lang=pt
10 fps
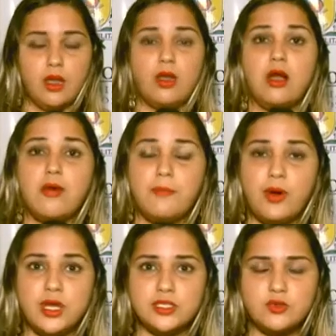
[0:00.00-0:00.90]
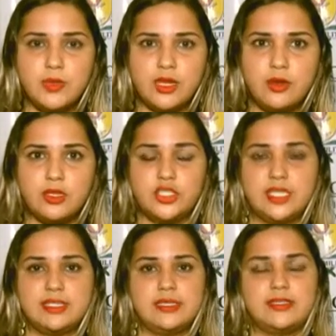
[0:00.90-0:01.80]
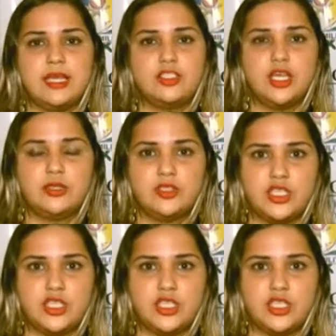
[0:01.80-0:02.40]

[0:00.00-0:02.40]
Logo após um menor de 17 anos